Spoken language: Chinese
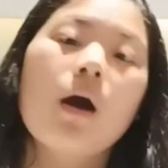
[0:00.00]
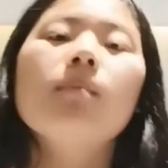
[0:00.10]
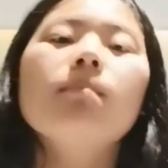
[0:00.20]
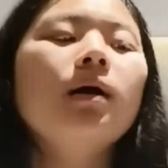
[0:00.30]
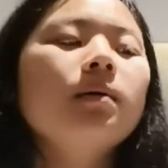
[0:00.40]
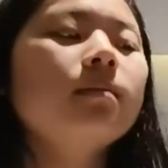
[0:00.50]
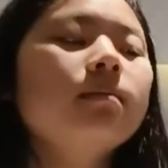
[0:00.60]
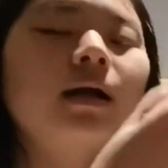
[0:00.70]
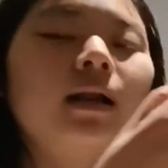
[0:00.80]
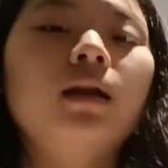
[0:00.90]
妈妈
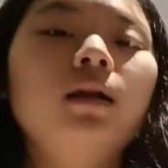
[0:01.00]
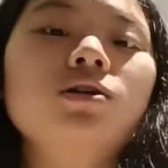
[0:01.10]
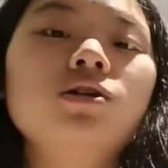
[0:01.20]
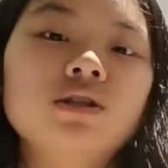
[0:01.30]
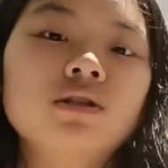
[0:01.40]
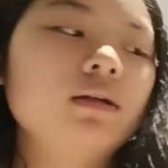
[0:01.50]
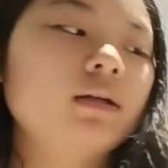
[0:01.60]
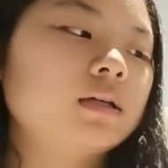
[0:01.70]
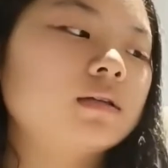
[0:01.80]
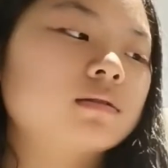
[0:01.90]
买来了十个
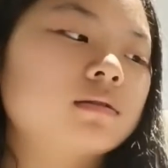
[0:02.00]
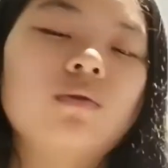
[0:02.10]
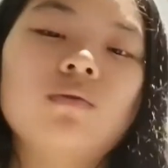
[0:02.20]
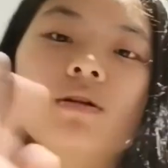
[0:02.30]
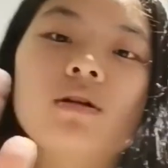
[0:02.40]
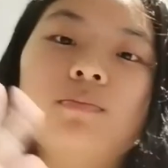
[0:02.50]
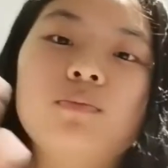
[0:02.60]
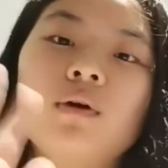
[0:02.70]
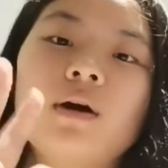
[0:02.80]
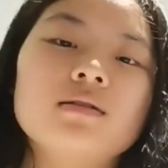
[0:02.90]
梨子，但我这里不
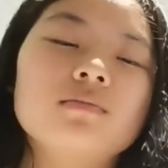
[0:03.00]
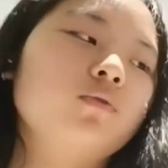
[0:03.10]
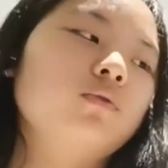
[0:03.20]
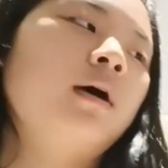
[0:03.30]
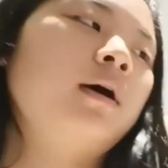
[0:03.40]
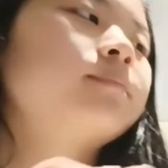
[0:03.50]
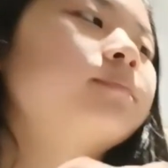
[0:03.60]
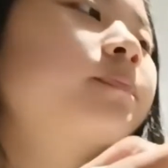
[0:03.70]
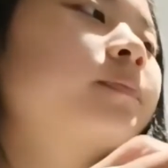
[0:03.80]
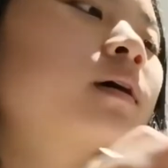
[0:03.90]
画这么多啊。
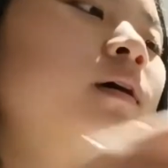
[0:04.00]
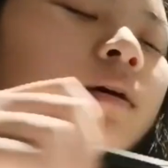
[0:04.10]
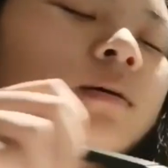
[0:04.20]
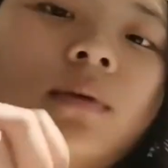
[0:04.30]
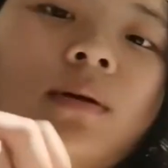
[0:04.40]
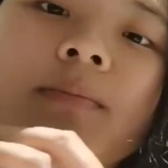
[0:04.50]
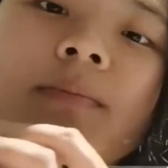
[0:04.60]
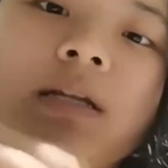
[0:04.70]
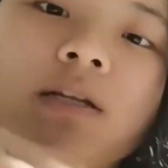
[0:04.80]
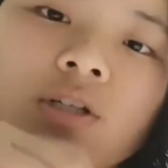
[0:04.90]
妈妈买
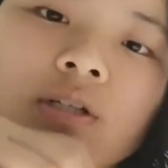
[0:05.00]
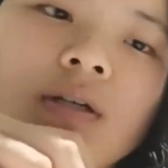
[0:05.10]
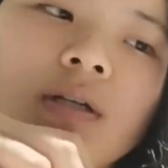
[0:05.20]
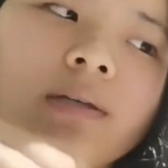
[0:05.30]
了十个梨